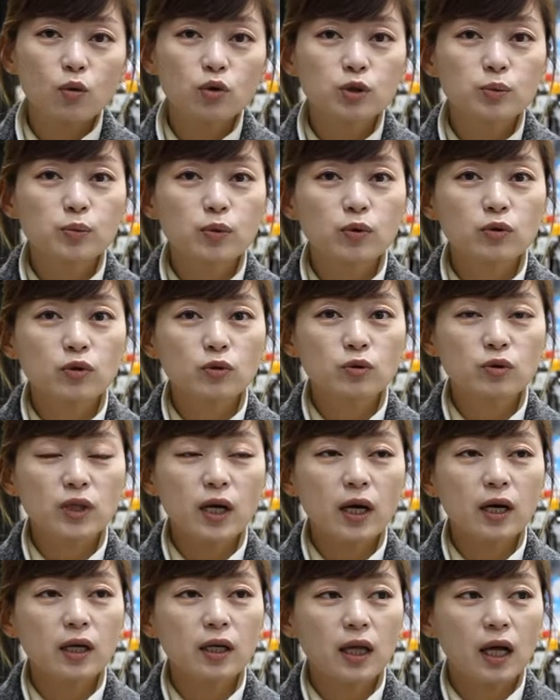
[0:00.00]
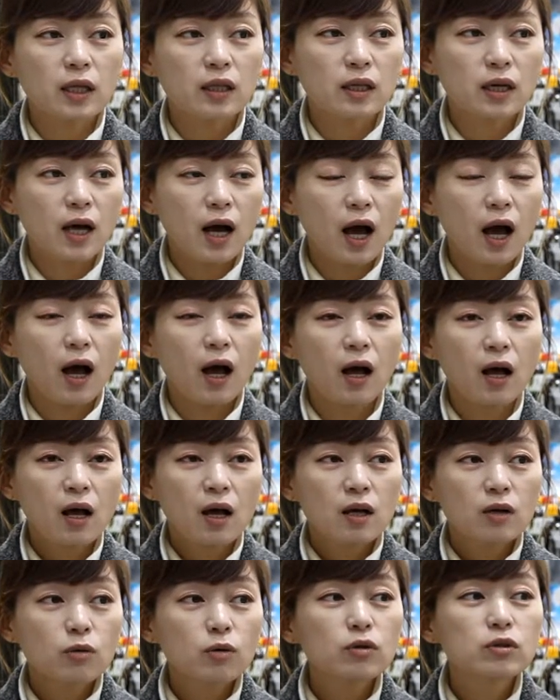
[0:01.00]
50% 정도 차이가 나니까
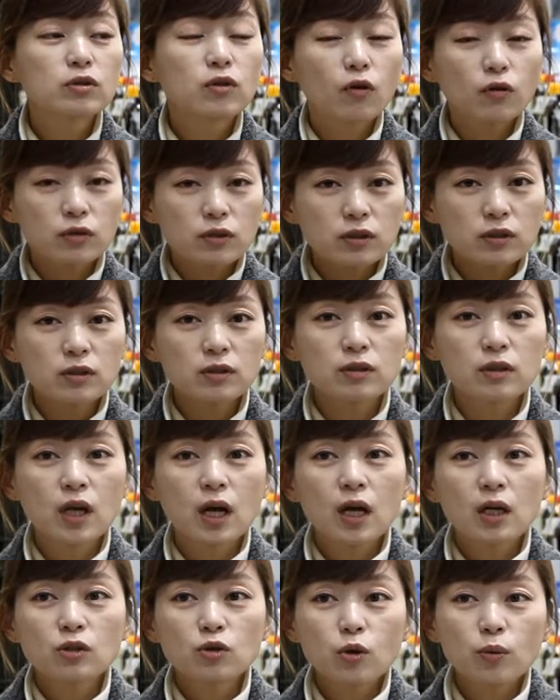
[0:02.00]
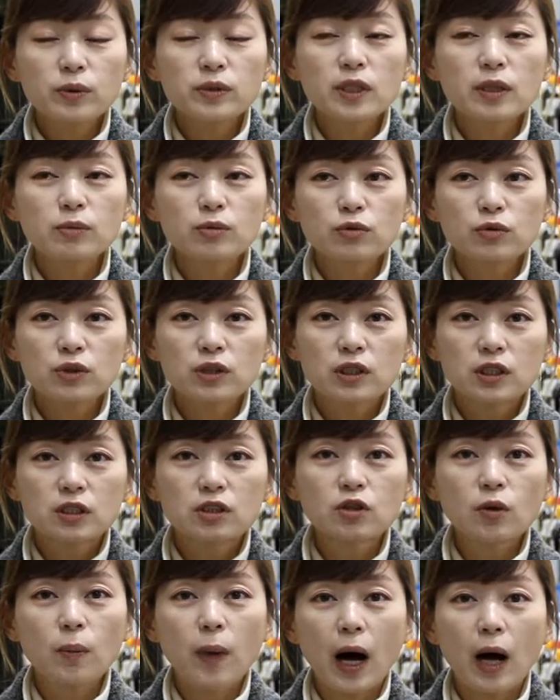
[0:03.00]
그거는 소비자분들이
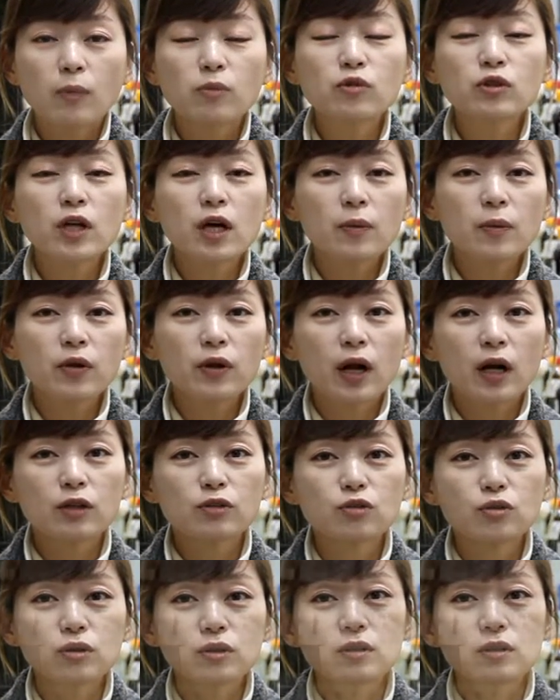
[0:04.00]
직접 방문하면 알 수